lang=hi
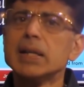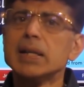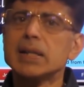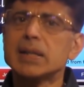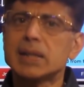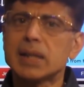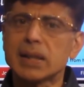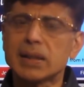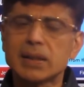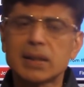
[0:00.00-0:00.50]

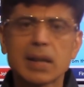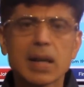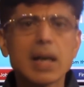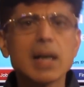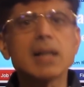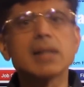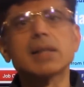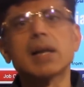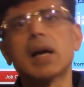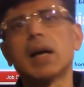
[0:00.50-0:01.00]

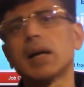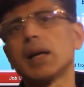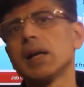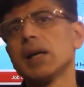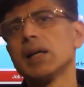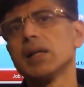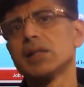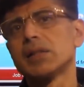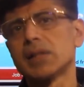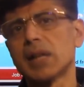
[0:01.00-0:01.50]

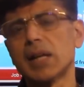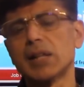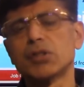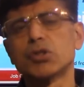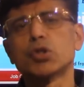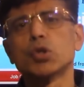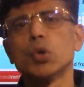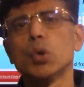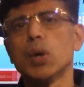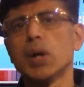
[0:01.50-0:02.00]

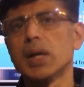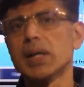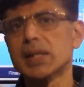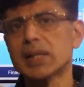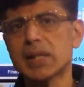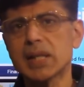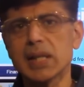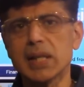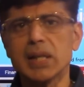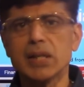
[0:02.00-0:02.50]

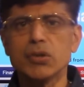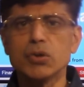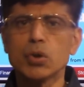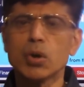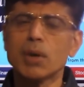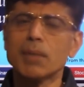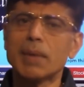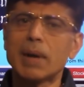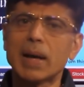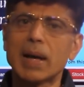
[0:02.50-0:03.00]
17,780
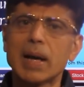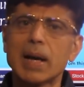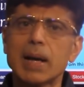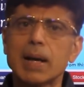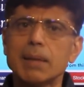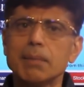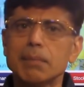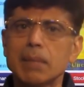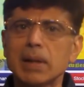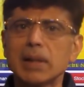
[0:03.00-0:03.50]
जो हमारा
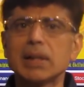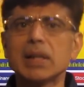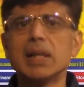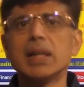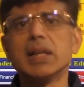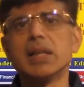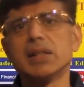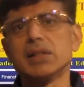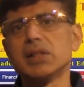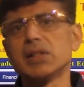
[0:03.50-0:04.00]

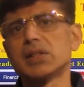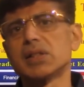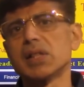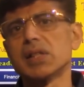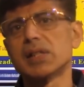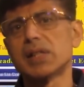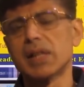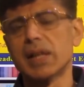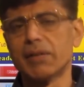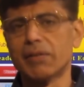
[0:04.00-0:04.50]
मंथली
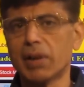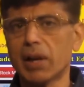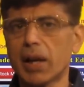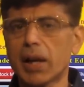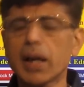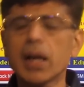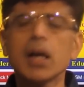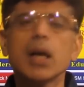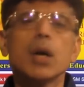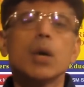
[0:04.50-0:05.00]
रेजिस्टेंस लेवल
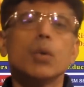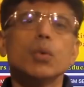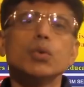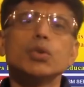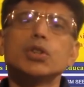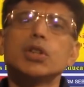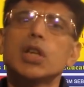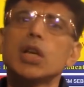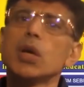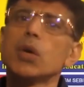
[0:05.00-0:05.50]
है
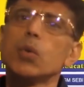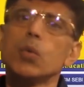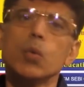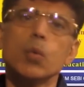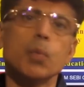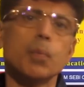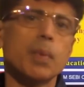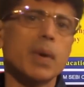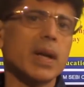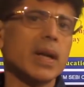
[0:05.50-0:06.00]
उसके
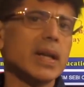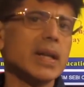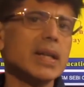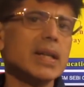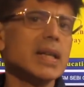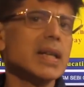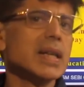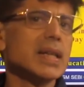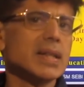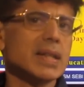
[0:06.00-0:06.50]
ऊपर
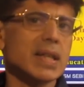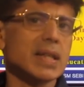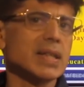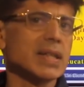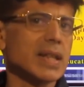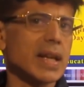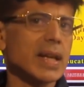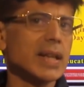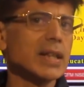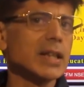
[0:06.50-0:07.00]
ही
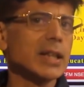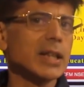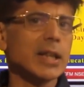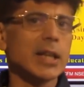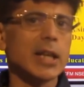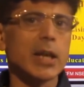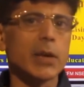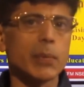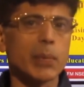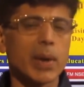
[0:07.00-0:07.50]
सस्टेन
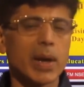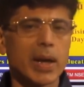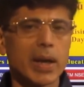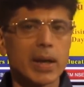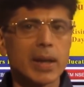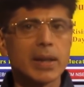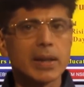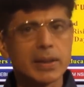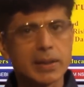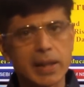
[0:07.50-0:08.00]
किए हुए हैं
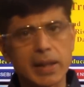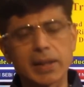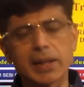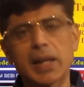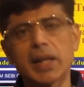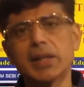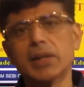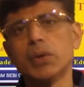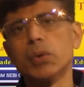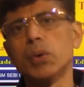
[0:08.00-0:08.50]

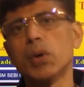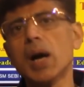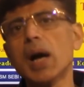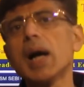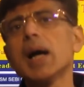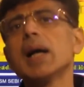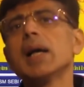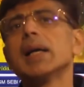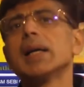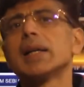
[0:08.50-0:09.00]
देखना ये
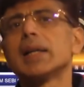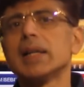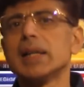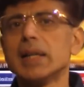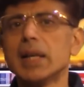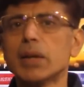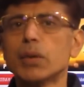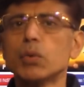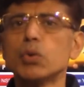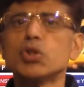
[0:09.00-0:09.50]
होगा कि
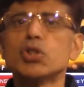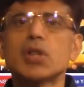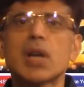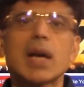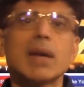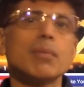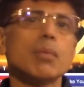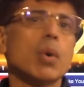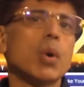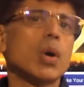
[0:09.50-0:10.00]
ये कुछ
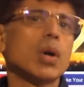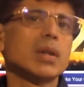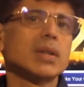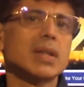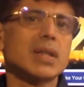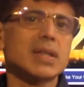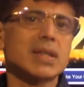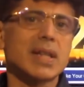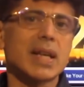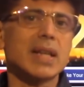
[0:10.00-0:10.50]
टाइम और
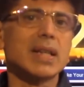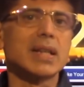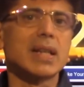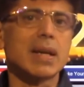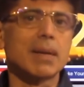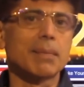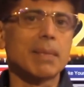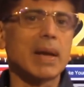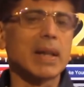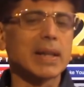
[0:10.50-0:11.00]
सस्टेन
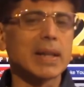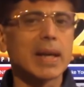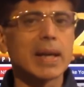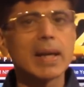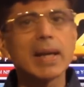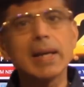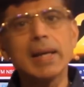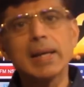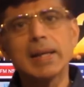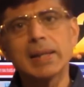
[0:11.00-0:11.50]
कर पाता
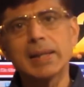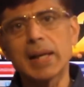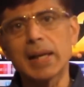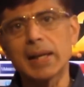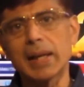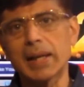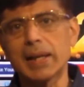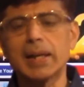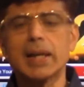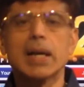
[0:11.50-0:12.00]
है या
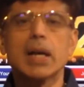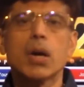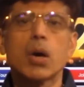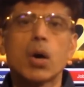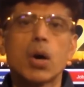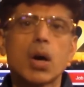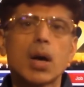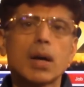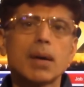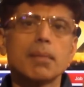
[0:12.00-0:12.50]
नहीं
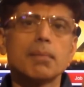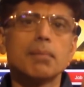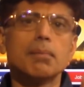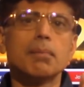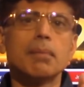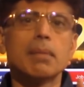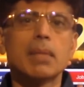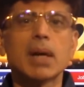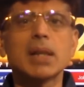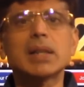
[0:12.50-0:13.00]
और
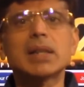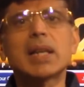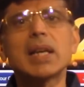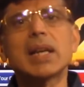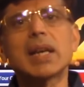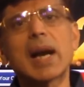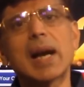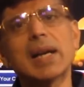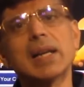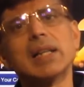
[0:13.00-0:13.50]
मंथ की
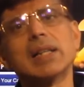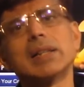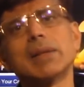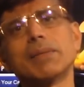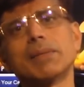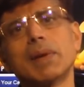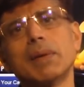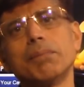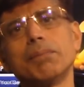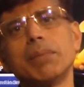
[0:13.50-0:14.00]
कैंडल
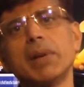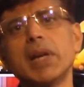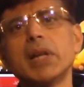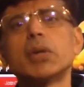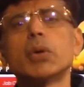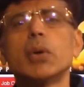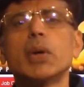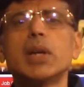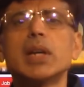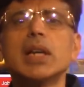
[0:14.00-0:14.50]
जब
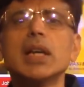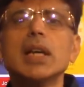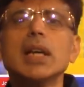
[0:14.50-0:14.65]
कंप्लीट होएगी